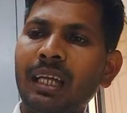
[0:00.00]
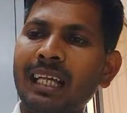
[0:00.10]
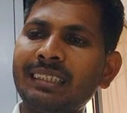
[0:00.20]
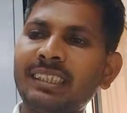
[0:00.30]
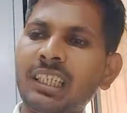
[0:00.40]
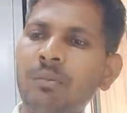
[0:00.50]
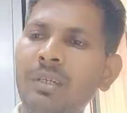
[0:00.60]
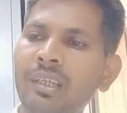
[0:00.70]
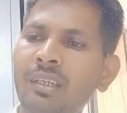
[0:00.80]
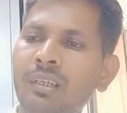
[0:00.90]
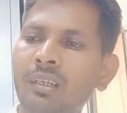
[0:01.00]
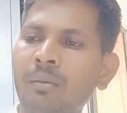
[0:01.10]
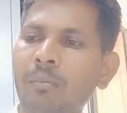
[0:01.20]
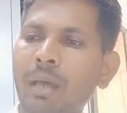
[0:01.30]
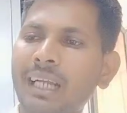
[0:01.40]
कैल्शियम है
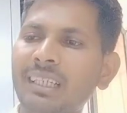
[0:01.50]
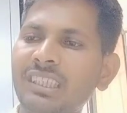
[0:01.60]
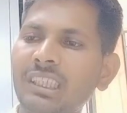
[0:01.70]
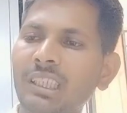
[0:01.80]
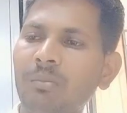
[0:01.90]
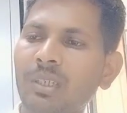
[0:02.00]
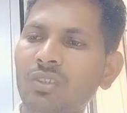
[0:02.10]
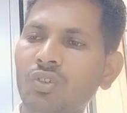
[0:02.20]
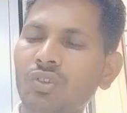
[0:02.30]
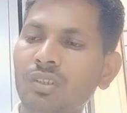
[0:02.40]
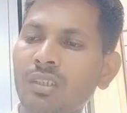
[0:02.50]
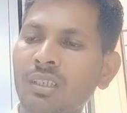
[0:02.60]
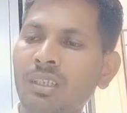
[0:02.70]
मैग्नीशियम है दोस्त